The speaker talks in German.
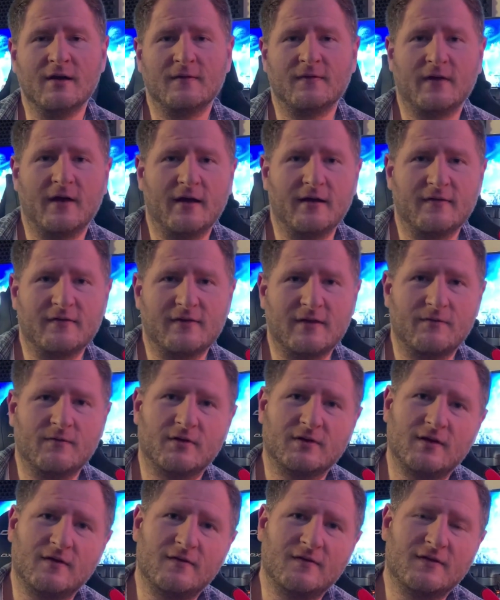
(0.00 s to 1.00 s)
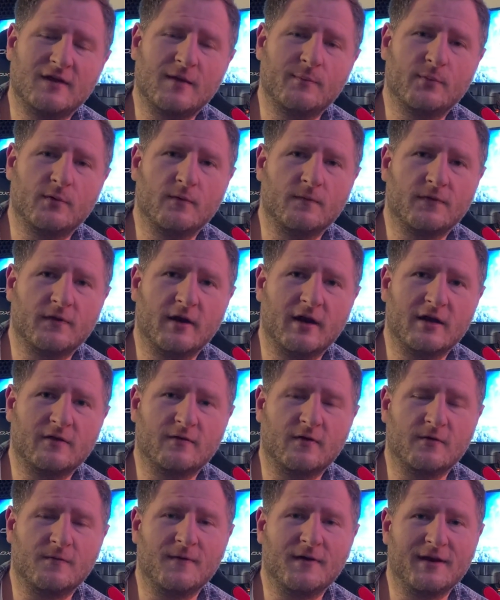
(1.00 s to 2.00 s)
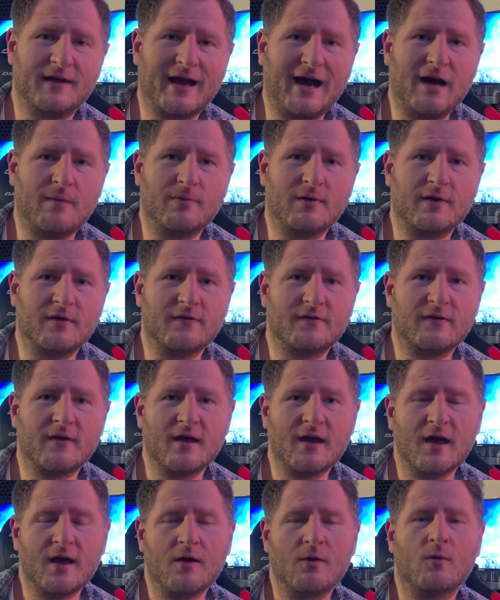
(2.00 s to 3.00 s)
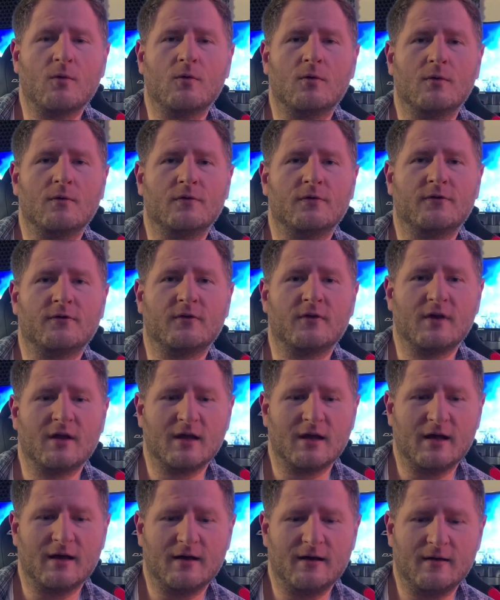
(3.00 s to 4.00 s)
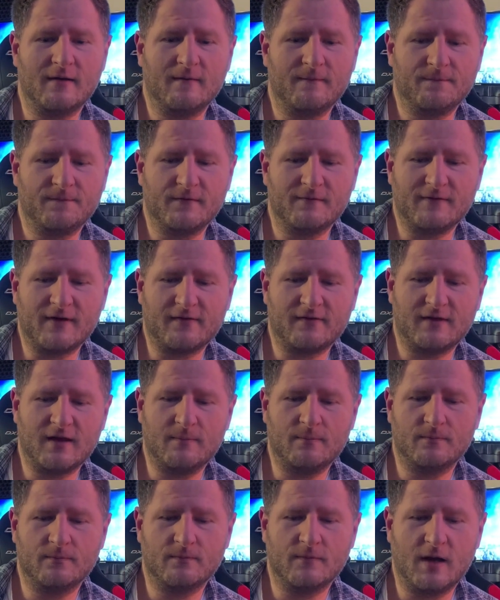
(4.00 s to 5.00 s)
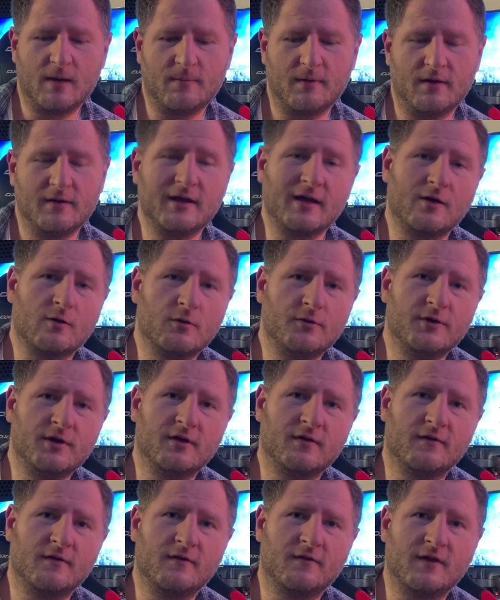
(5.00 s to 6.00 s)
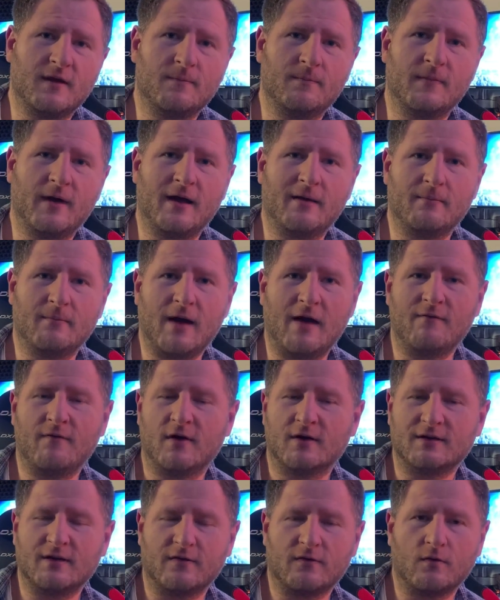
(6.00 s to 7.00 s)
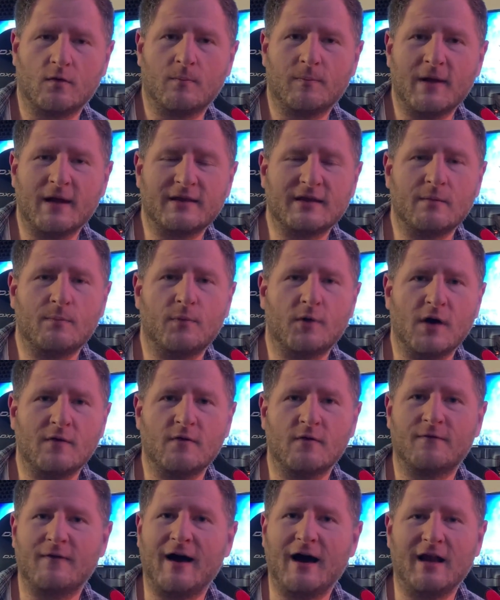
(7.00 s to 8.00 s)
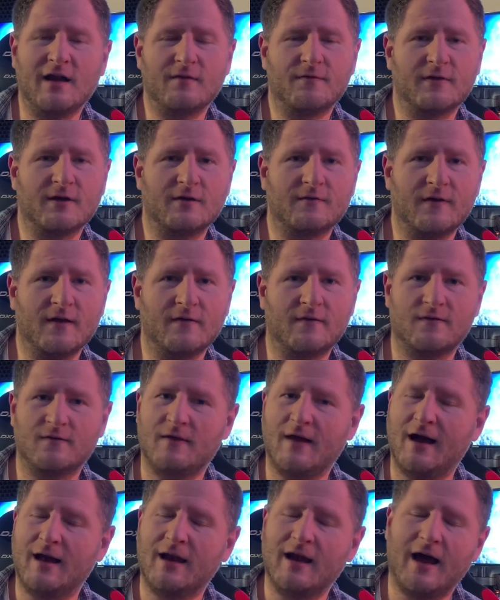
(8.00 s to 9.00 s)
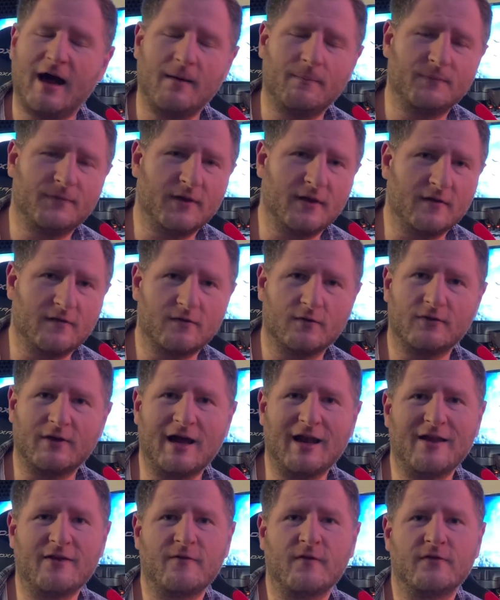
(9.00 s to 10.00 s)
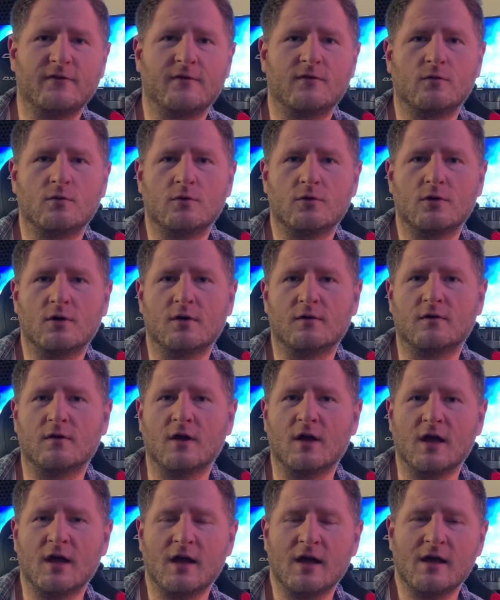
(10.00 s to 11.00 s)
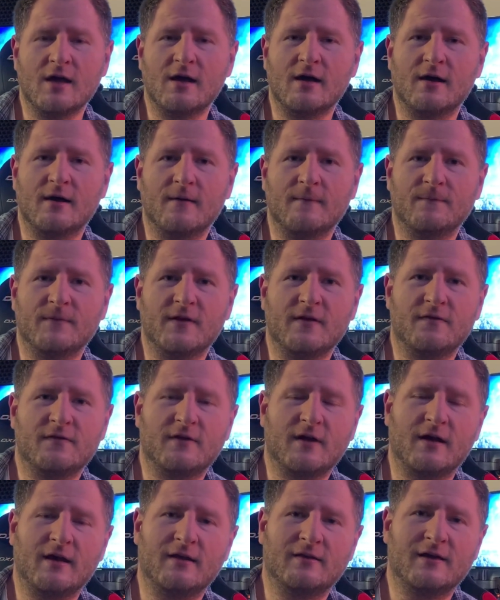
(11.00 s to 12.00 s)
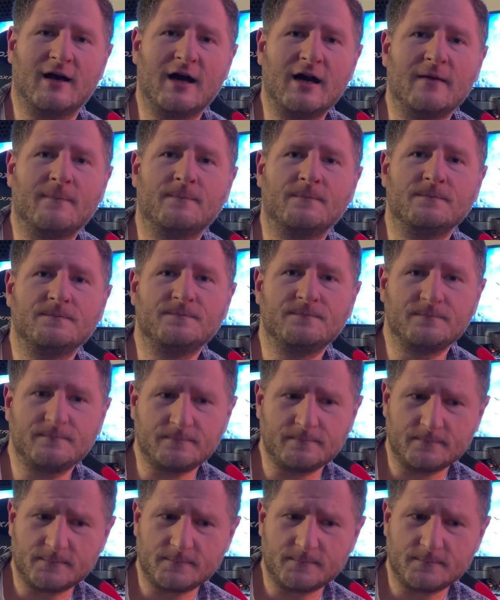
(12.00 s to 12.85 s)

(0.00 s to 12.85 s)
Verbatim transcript: Da ist einfach, das ist gebunden an etwas Variables und ähm, was eben aber inkludiert ist, ist eben ein, einfach das komplette Brainwave, alle Frequenzen, alle Updates und alles, was dazugehört, ähm, ist da enthalten.